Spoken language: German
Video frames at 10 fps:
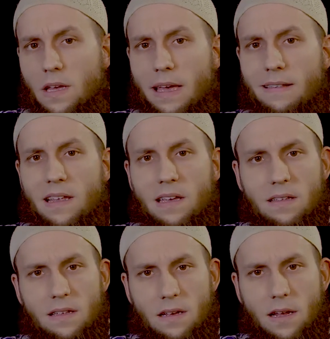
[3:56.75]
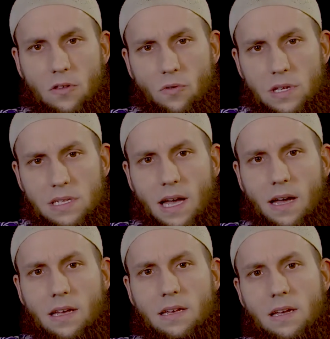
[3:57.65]
Es liegt in der Natur der
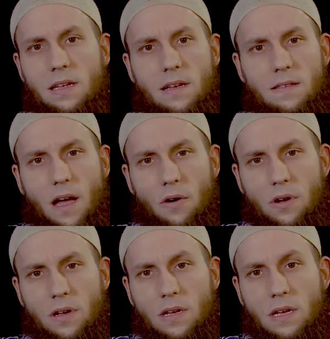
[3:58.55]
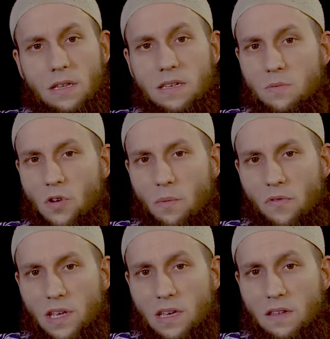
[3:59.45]
Sache, dass auch in diesem
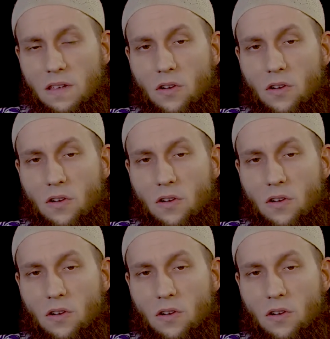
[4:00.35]
Konflikt